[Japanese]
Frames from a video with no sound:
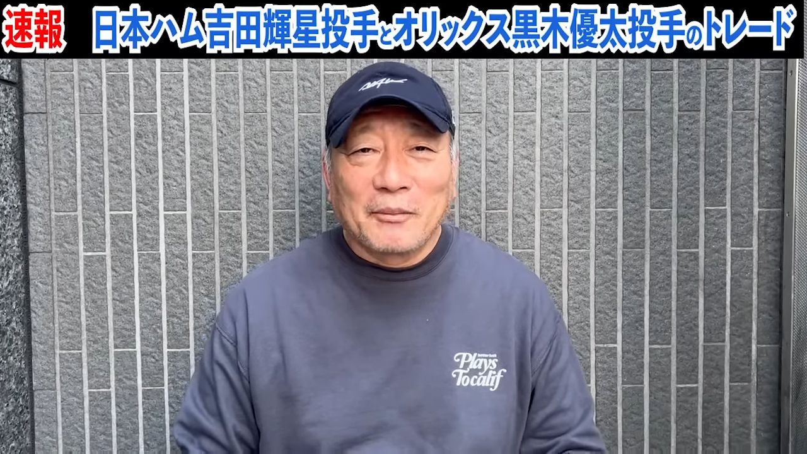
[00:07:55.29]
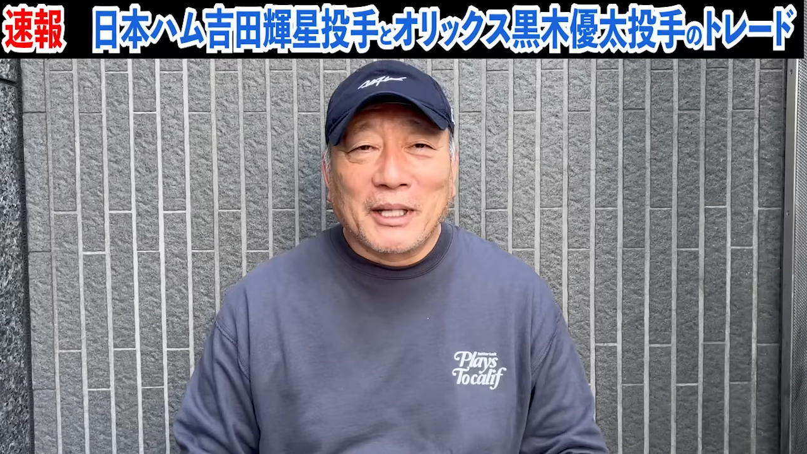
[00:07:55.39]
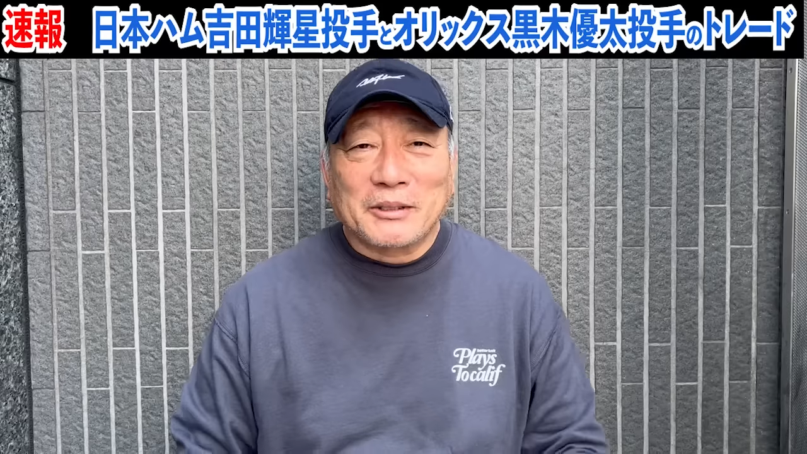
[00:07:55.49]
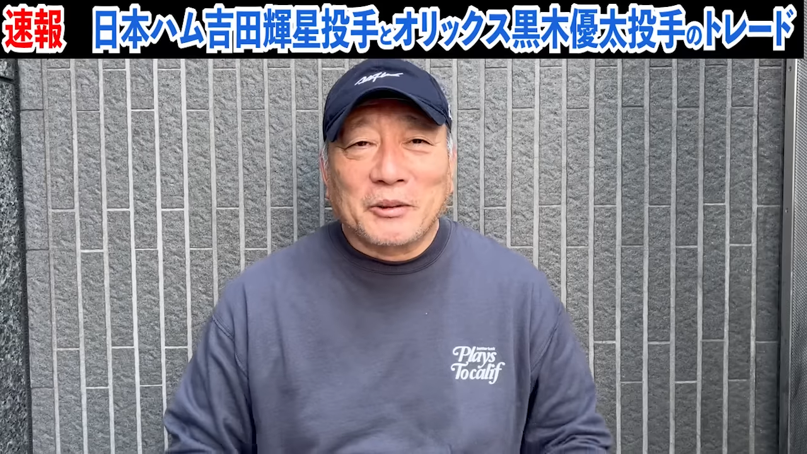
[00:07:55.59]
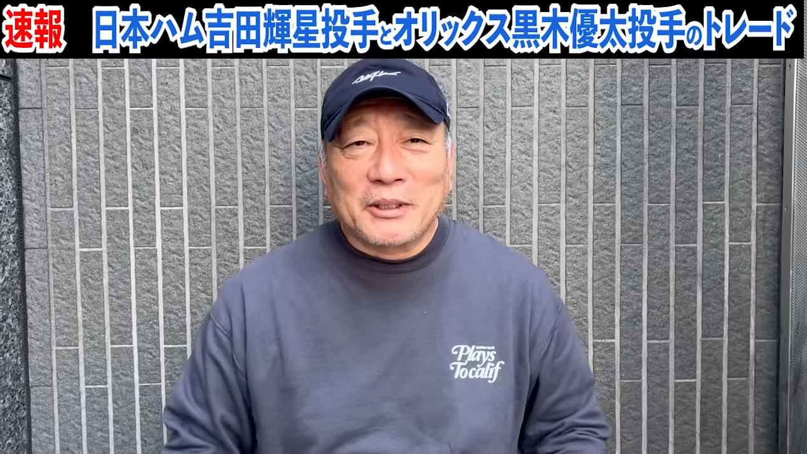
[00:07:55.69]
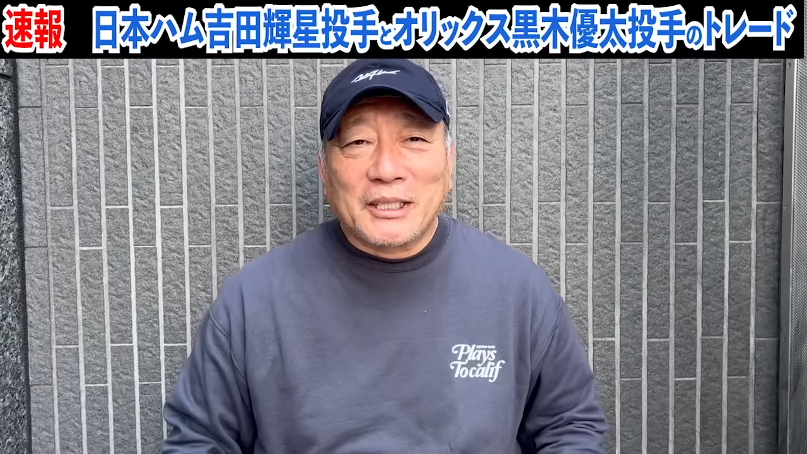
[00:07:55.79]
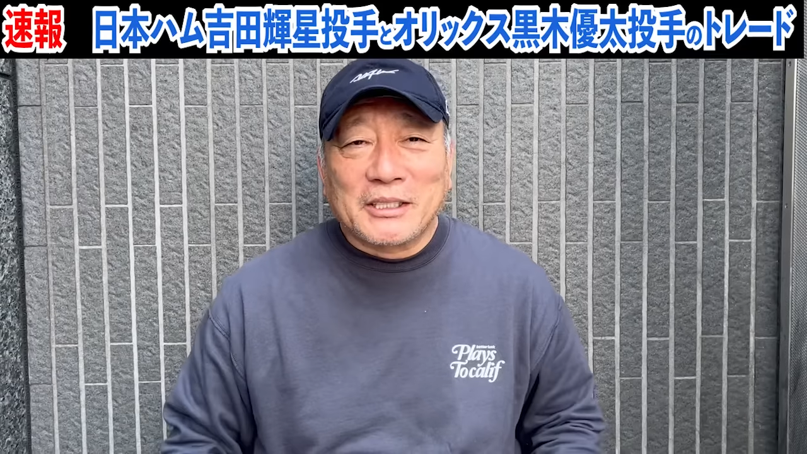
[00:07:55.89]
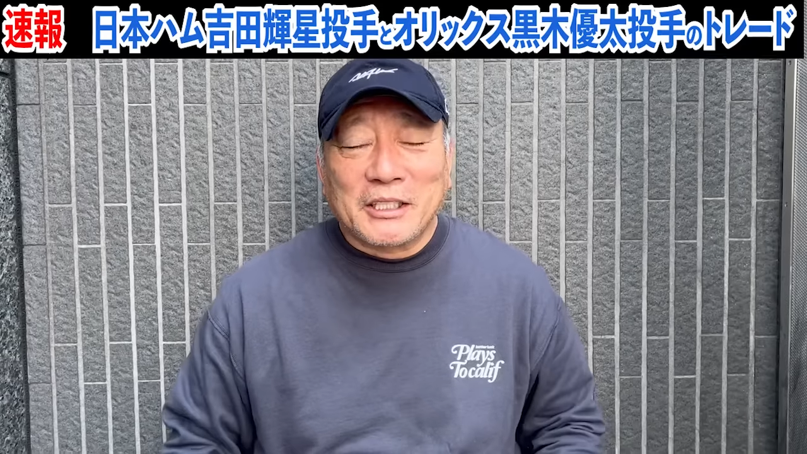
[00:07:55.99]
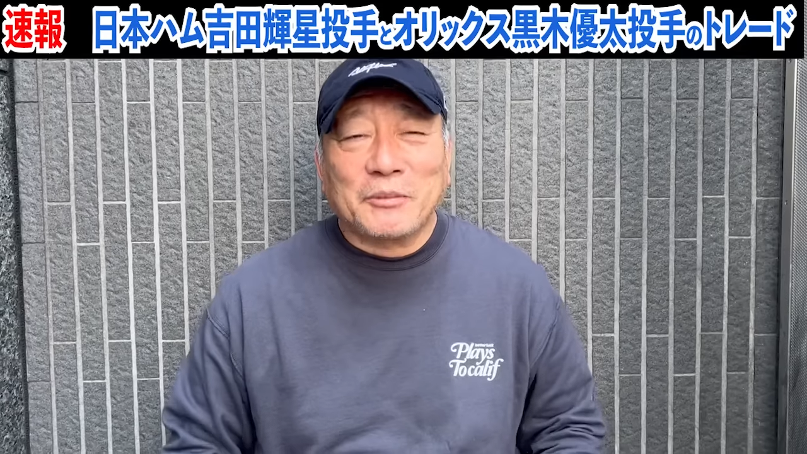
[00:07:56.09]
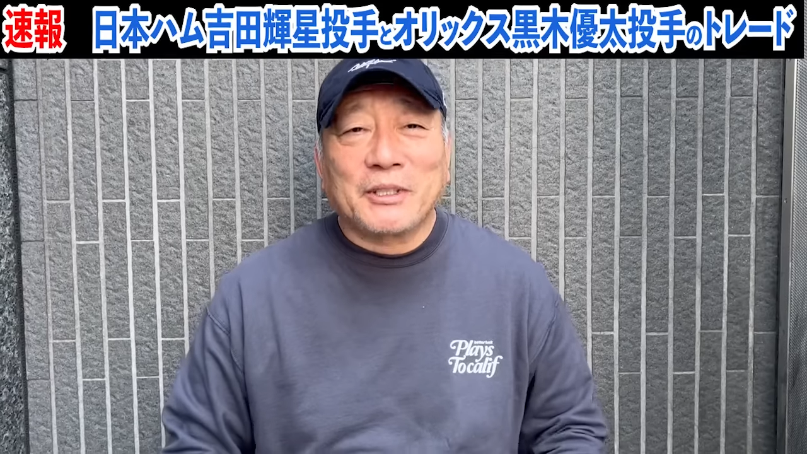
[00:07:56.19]
まあそういった
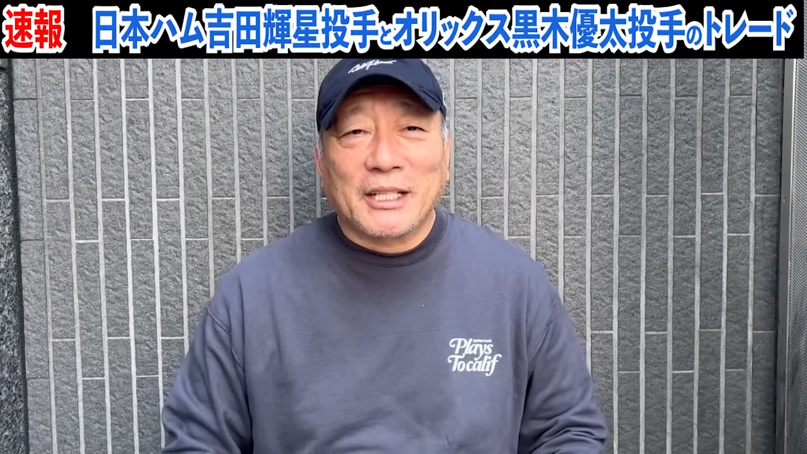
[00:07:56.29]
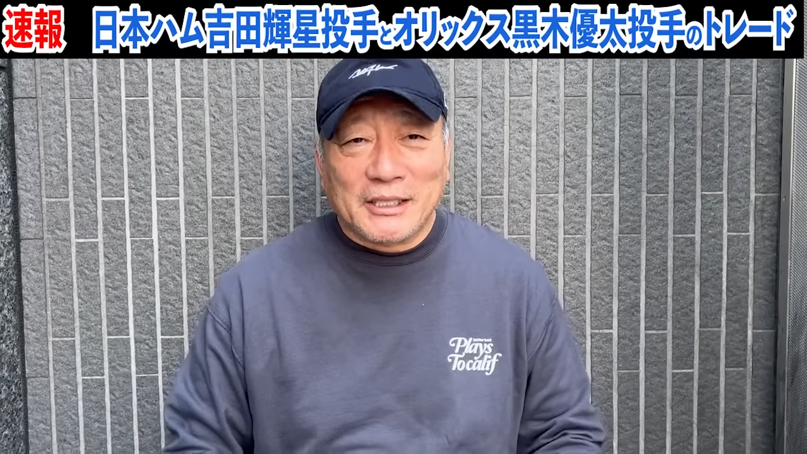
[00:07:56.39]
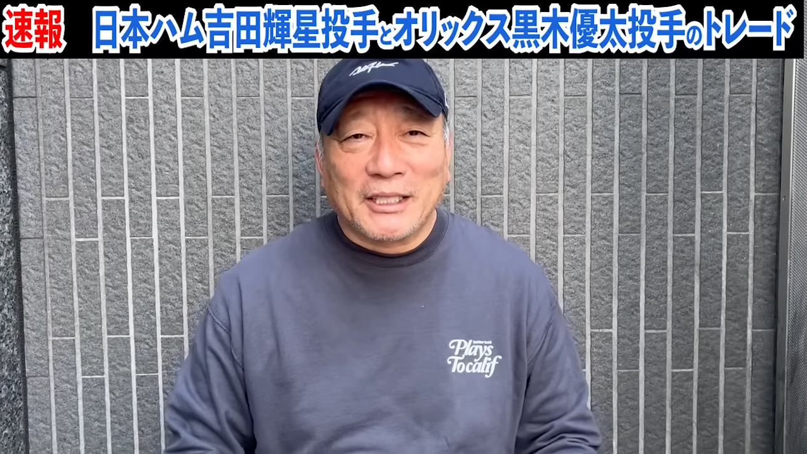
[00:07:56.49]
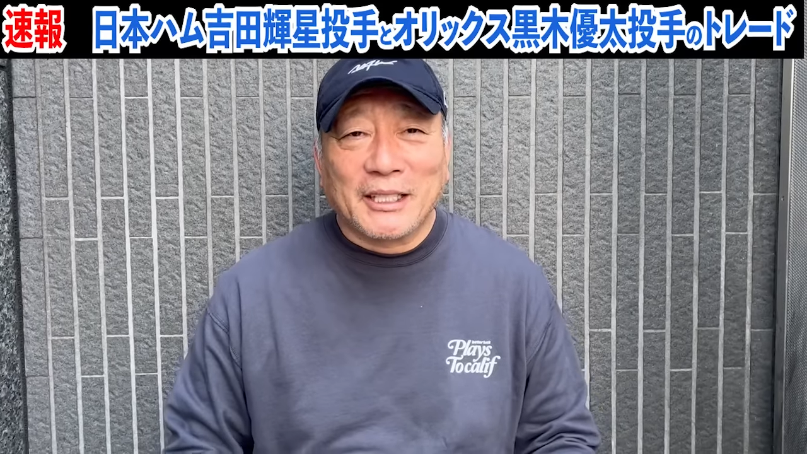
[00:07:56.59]
チームだし、